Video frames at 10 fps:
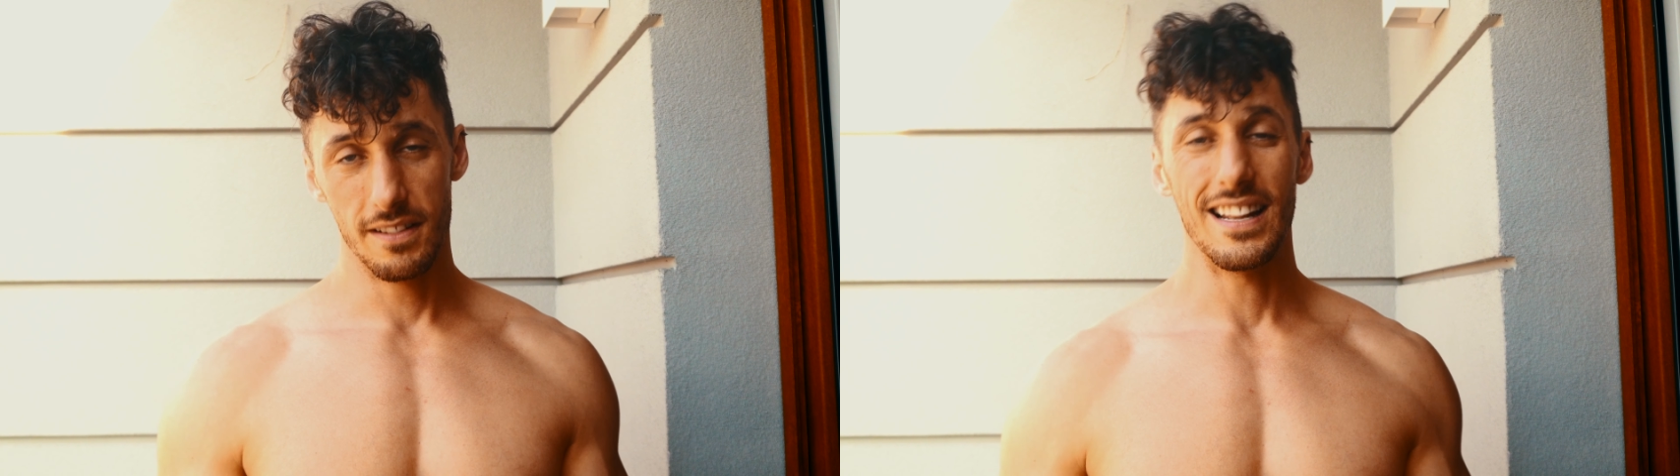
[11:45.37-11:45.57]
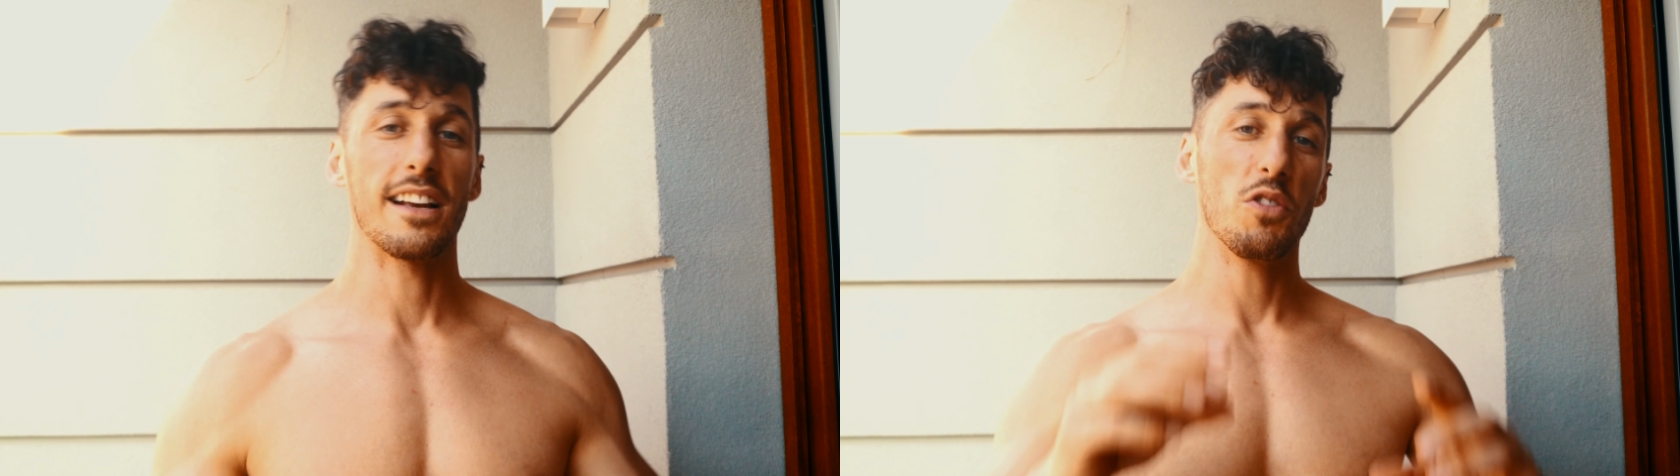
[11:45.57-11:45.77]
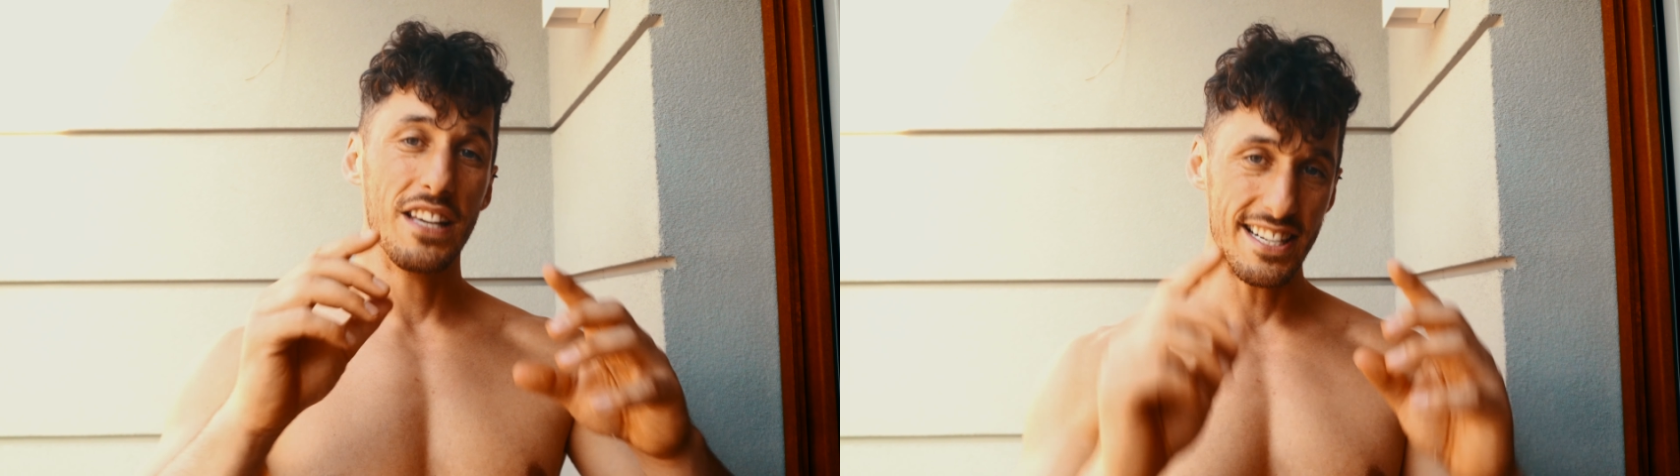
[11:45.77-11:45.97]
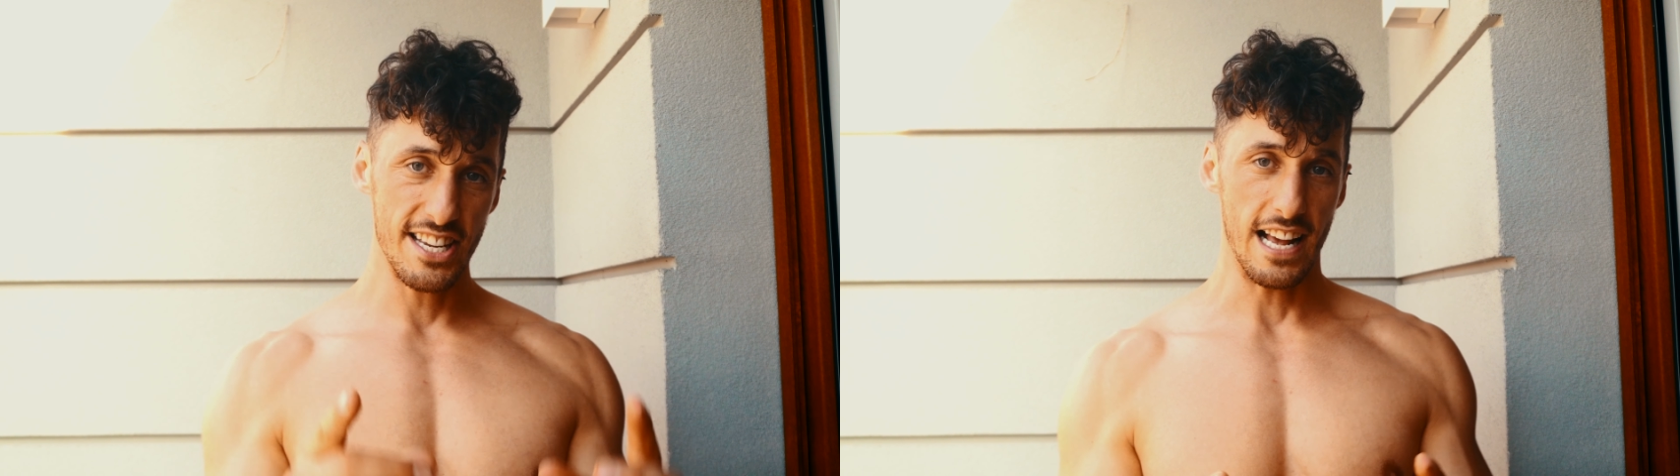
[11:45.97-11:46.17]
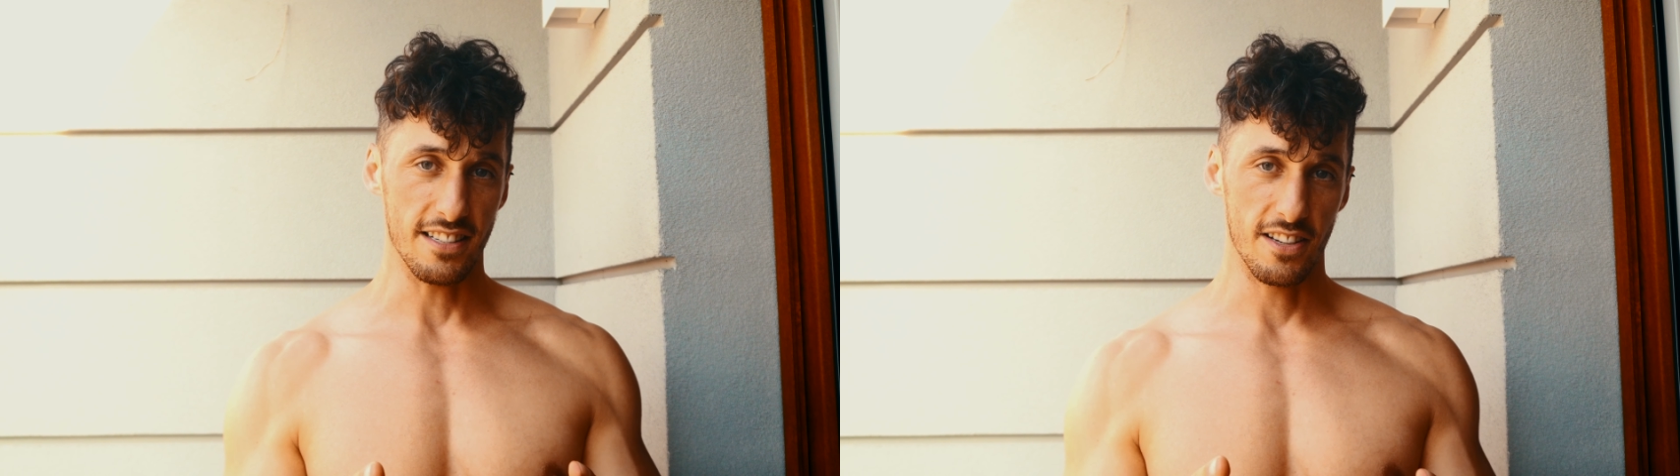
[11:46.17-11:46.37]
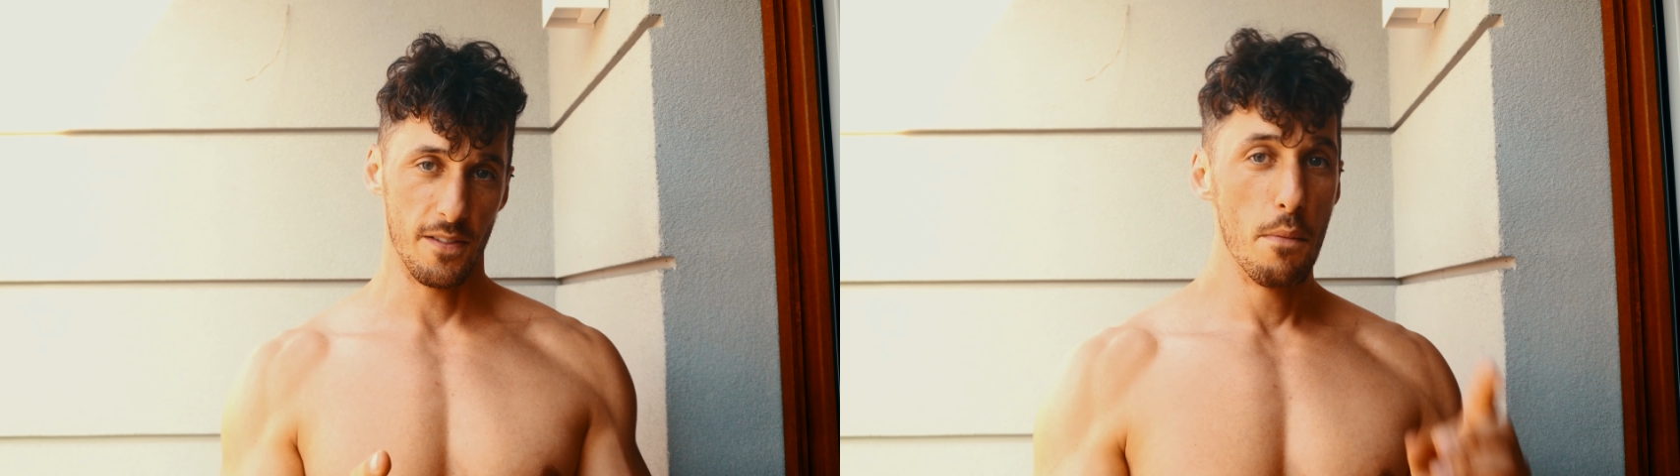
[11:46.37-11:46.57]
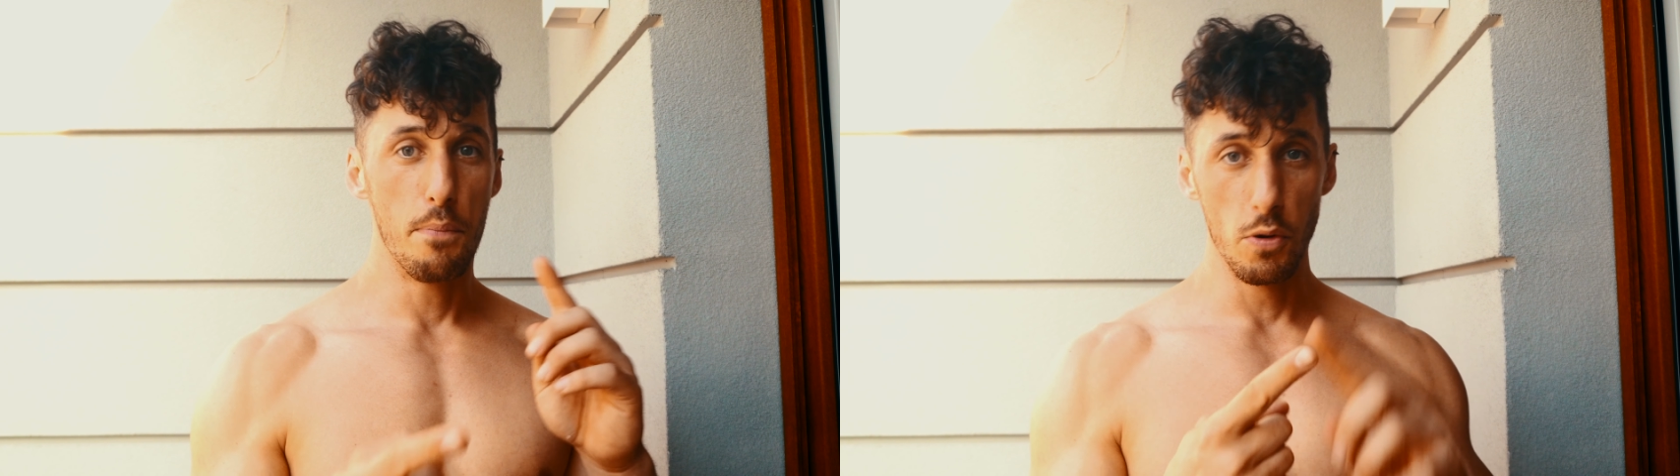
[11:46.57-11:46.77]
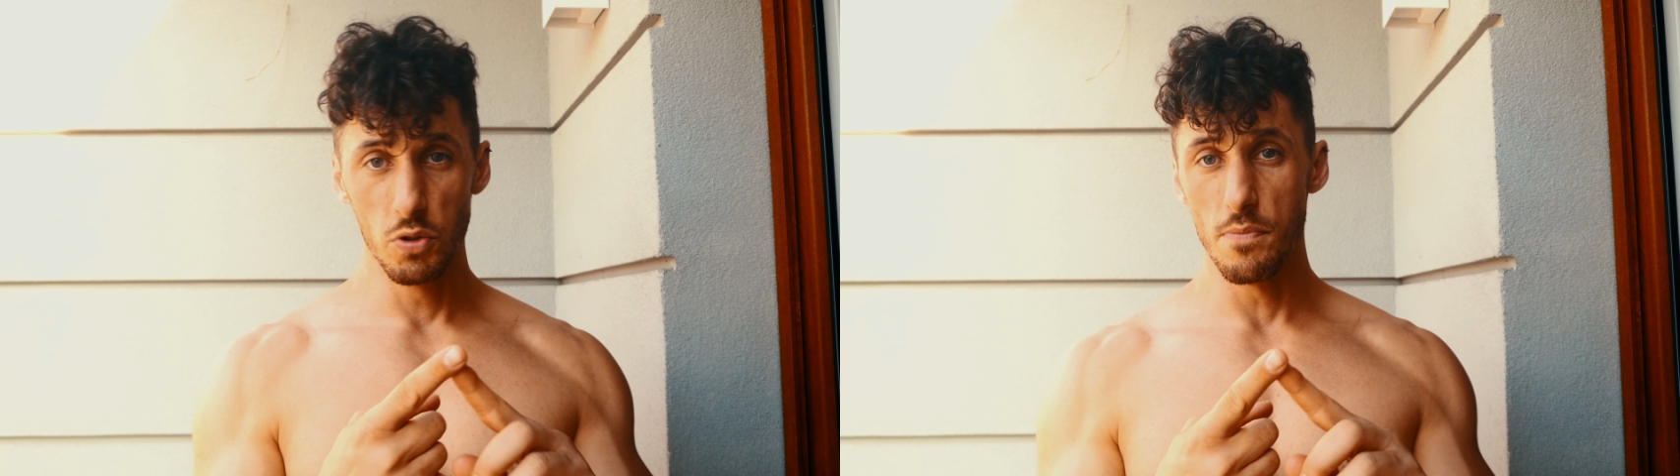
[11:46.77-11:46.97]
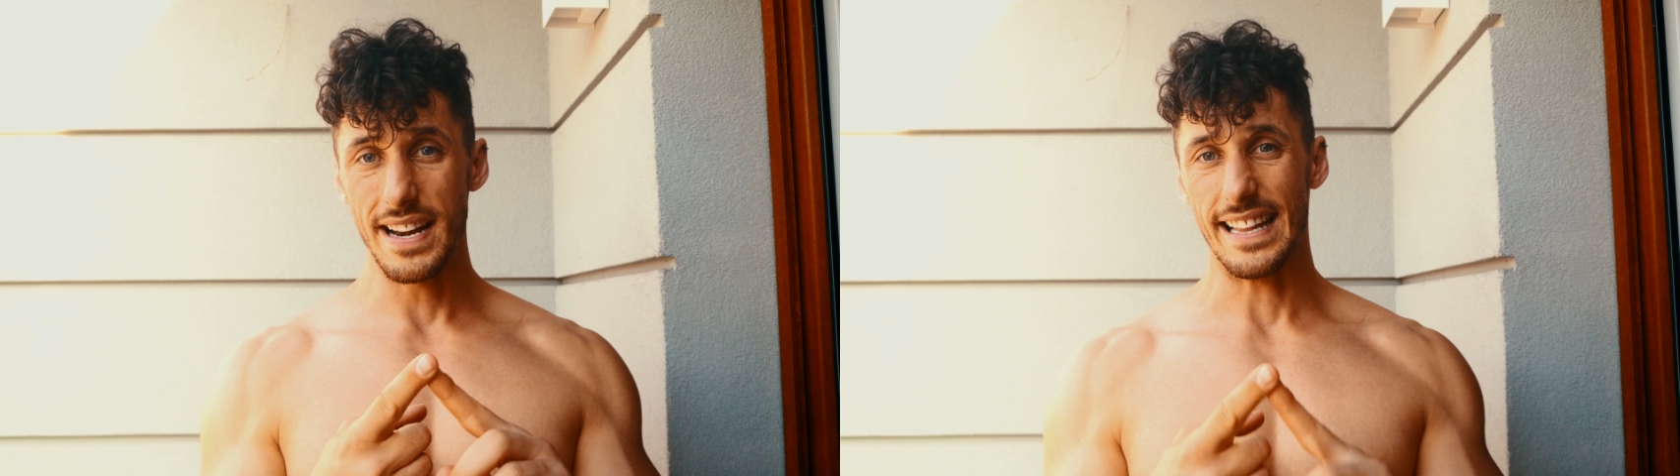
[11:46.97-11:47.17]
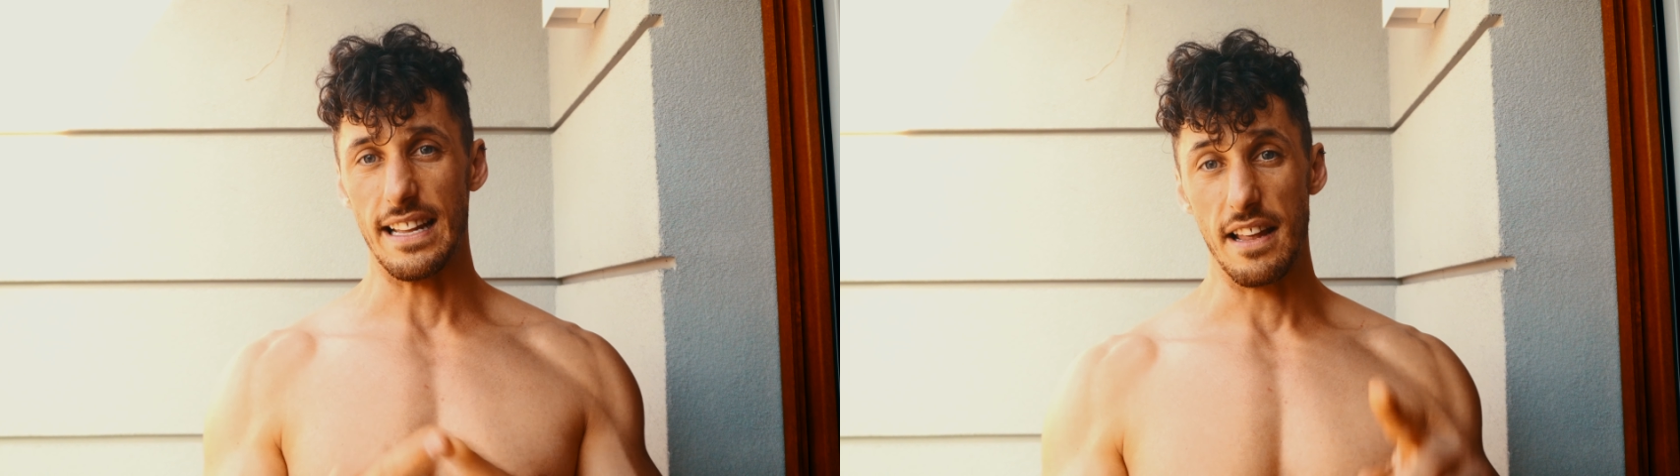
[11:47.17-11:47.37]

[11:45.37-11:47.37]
Dlatego jeszcze raz, punkt numer jeden,